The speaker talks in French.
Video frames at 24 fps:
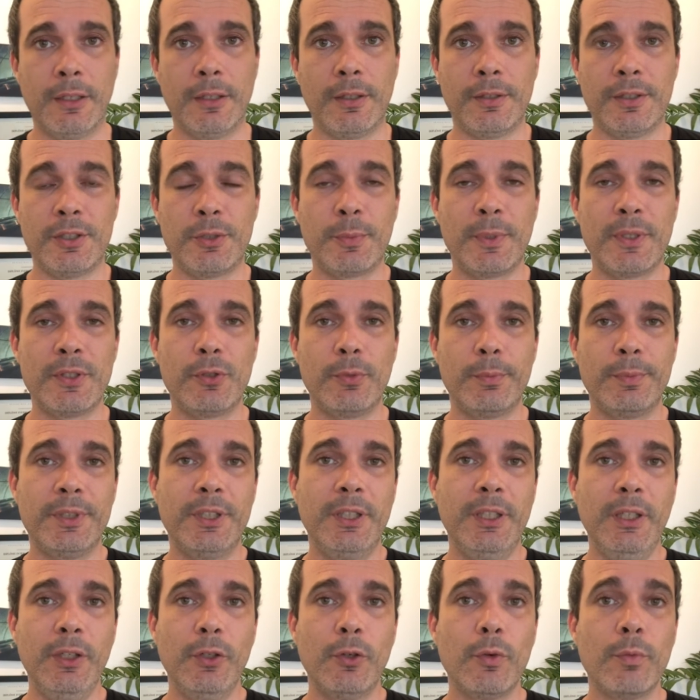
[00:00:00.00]
un, espèce de
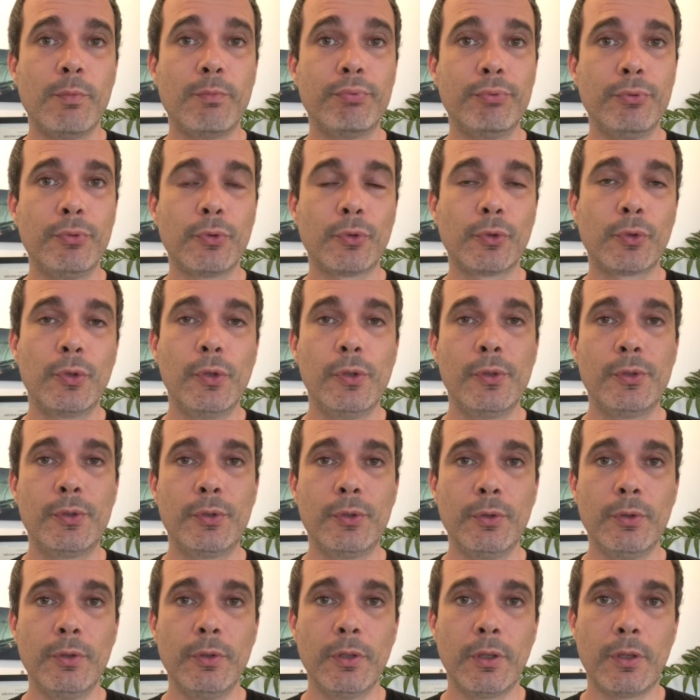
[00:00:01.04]
petit bouillon de
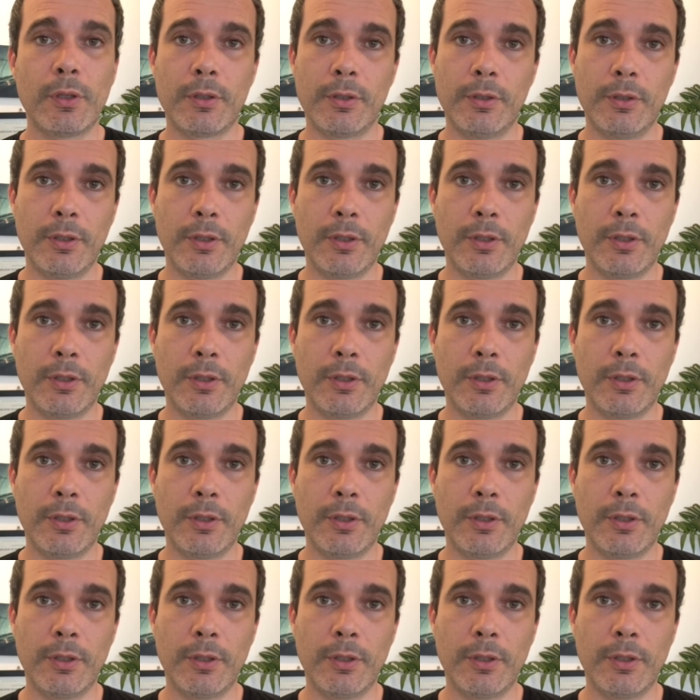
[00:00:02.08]
culture